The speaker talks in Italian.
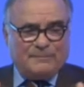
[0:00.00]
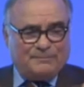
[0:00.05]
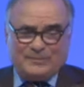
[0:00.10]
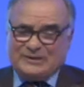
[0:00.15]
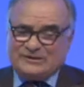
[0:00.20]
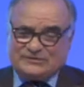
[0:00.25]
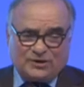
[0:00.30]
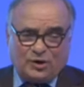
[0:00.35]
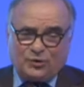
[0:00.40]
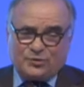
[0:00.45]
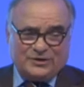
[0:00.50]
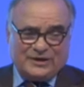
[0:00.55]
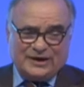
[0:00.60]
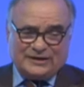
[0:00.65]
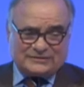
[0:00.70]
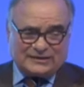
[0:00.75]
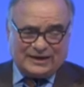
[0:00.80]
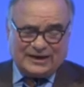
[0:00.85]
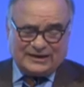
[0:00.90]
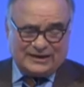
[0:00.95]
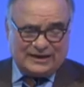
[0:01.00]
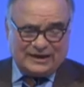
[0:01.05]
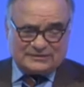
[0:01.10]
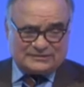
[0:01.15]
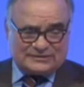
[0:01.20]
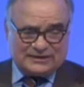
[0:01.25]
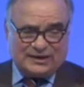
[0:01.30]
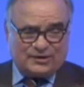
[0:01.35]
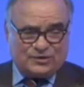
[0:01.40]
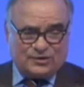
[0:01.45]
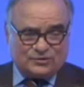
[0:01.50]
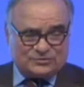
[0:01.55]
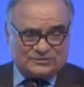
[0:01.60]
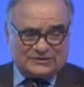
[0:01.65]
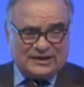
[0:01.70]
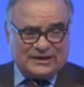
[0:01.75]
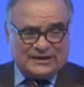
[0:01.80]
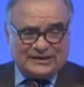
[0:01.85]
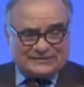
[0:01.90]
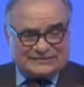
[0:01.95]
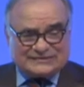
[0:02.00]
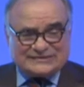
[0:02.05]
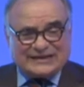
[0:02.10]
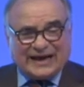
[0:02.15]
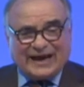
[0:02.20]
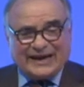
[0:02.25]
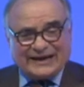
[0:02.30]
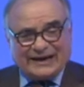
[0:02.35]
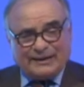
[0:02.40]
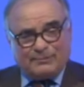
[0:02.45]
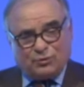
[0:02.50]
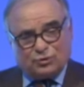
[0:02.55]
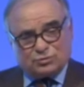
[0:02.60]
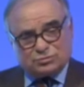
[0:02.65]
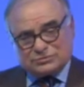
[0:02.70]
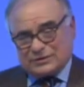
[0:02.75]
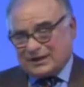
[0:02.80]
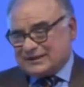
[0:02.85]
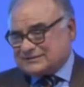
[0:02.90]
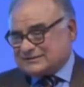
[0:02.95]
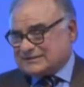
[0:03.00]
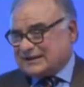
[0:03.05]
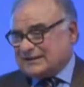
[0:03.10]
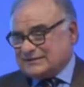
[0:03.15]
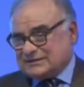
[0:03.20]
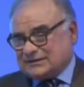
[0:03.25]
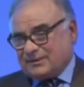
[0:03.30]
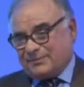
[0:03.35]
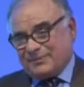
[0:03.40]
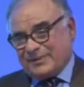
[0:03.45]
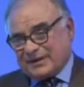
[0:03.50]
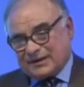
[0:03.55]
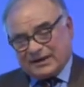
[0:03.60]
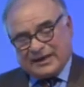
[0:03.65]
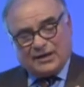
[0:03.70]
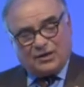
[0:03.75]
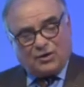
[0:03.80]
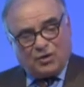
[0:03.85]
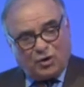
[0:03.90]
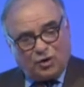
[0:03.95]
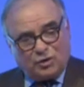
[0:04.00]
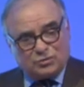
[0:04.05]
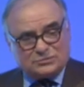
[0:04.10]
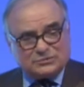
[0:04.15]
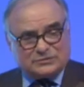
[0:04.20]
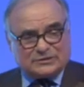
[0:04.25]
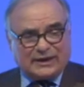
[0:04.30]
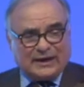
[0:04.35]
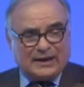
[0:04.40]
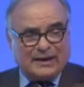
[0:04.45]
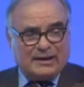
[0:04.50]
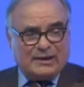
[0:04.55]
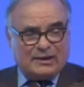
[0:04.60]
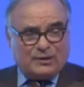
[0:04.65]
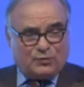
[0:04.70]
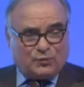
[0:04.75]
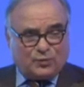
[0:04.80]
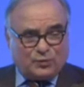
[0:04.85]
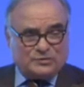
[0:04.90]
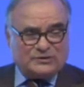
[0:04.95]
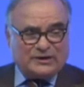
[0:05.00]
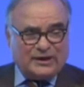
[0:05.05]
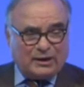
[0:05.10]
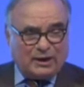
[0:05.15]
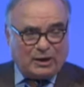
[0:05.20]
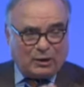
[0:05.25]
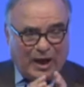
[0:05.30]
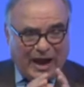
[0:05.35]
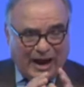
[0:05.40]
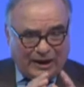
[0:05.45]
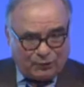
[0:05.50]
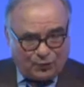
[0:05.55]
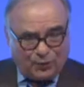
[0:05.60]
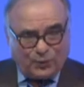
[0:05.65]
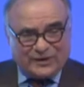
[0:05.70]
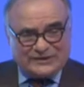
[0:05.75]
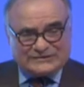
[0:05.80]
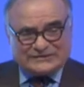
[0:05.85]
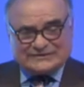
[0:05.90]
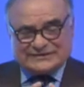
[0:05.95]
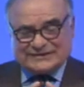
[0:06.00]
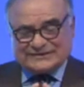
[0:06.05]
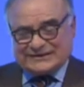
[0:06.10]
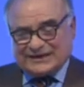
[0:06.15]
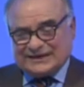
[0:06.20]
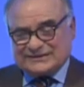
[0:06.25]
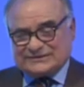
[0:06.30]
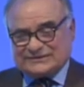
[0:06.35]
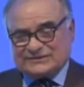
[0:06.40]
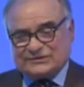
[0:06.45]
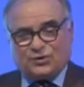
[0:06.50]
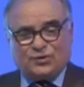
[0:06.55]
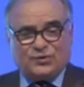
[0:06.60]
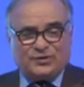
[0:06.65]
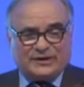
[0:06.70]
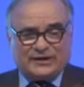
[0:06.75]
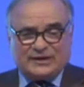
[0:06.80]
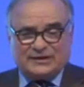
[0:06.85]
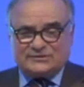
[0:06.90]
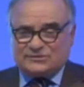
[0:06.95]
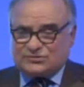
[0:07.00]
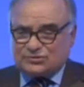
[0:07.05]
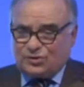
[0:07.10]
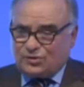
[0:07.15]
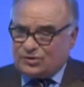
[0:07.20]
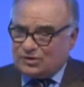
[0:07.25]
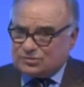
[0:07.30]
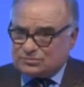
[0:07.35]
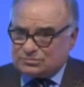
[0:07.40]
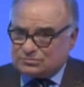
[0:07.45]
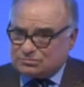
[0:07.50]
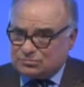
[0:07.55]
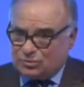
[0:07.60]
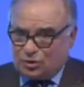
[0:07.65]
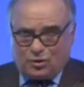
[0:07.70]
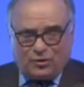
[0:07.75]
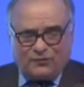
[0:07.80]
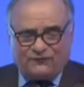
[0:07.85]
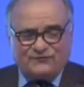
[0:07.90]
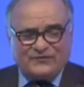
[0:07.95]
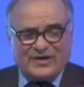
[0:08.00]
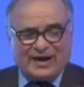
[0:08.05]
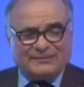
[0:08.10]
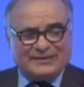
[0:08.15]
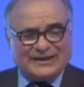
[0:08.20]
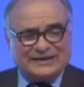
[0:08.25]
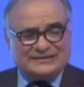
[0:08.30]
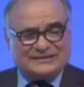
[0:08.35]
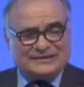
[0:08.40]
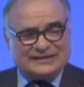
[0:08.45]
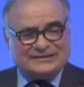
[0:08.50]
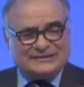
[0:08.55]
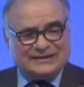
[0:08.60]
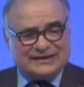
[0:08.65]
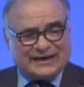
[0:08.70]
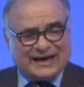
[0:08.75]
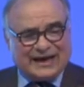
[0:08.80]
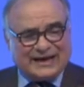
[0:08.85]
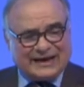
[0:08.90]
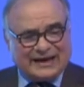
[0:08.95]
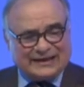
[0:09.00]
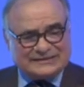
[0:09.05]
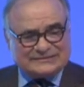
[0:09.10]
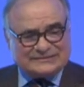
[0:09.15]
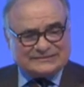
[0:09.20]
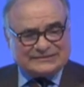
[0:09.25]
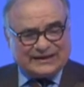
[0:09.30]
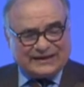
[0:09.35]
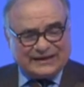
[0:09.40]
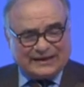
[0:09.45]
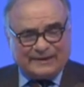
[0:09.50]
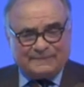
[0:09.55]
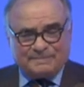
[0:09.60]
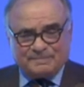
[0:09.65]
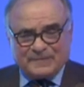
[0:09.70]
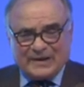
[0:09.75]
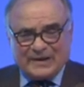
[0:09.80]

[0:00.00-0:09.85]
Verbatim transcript: Bisogna tra le altre cose stare molto attenti perché oltre a di, a queste sanzioni che sono ovviamente di carattere